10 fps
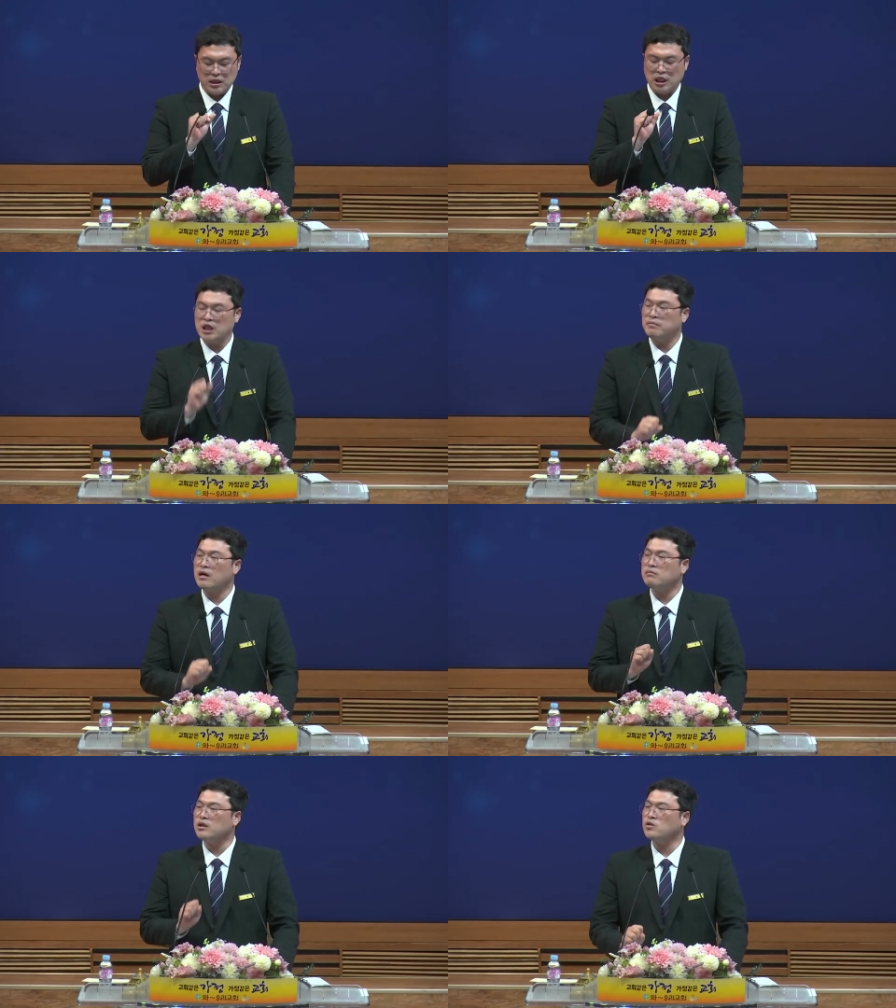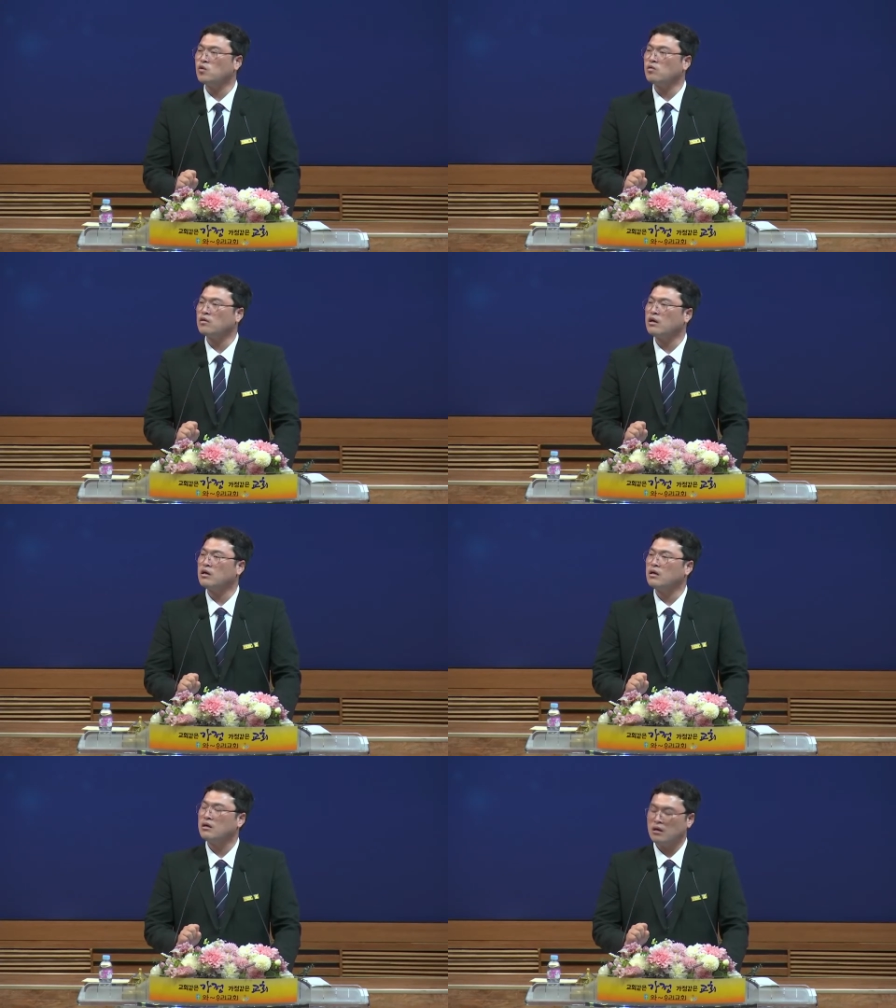이방
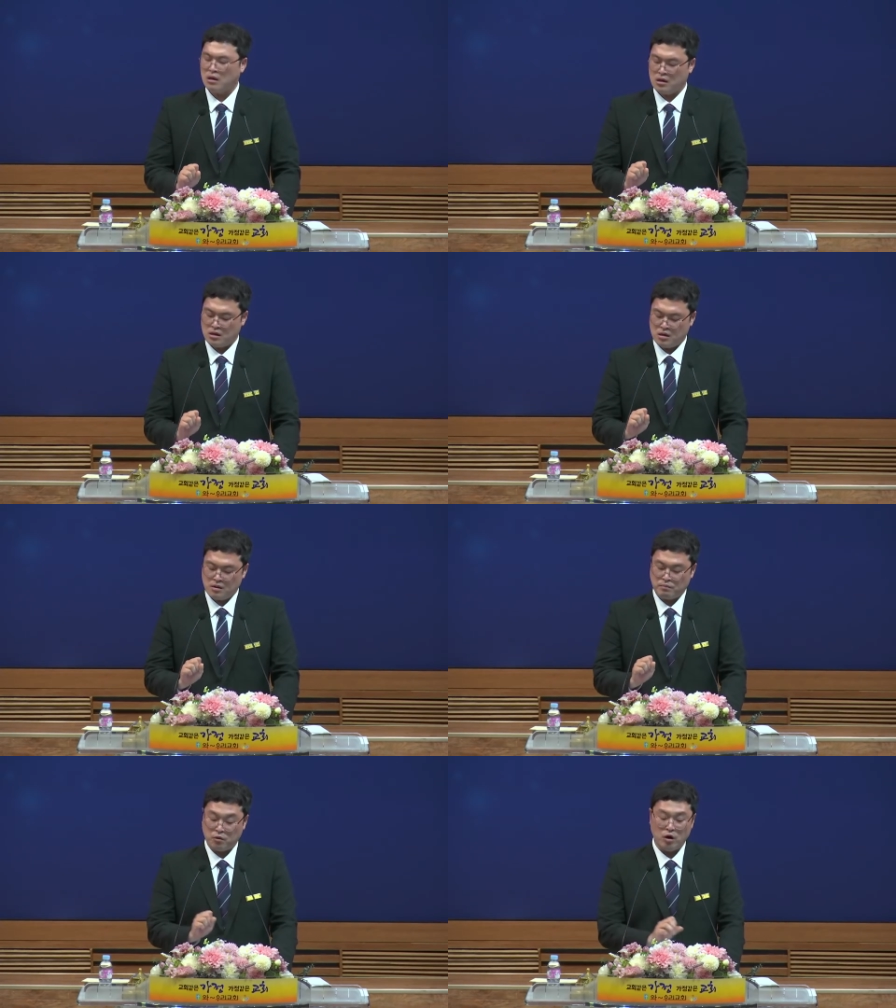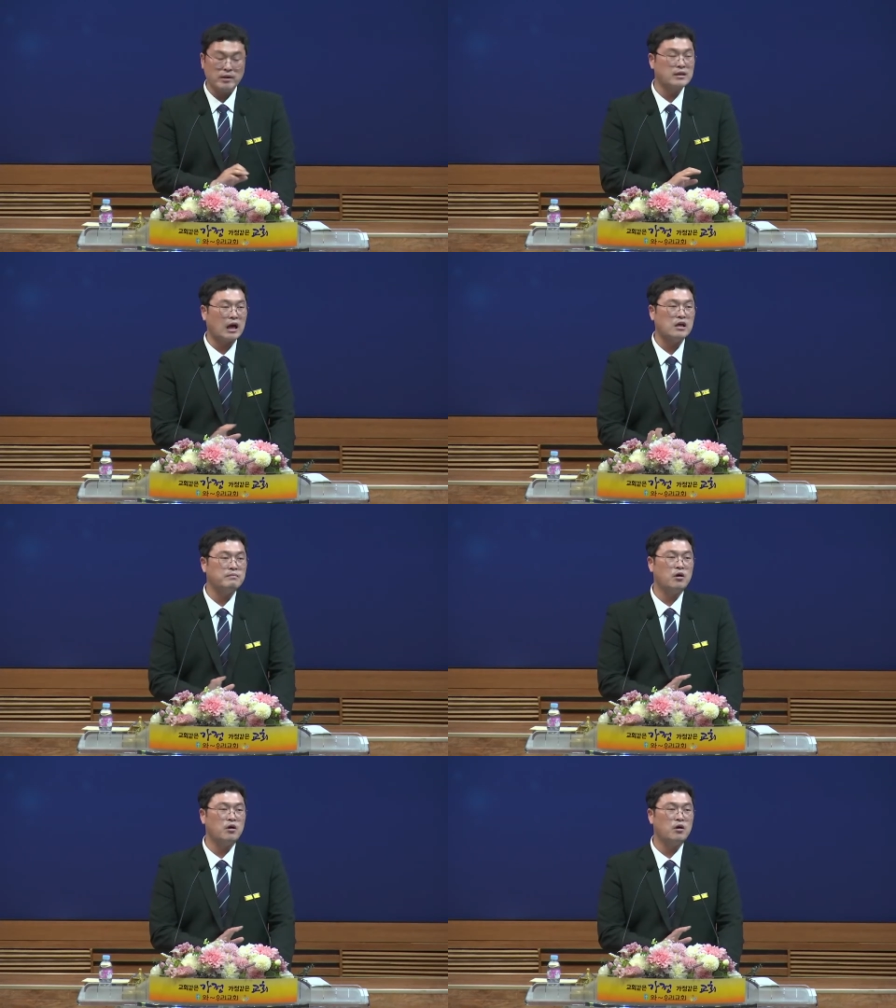민족과 별반 다를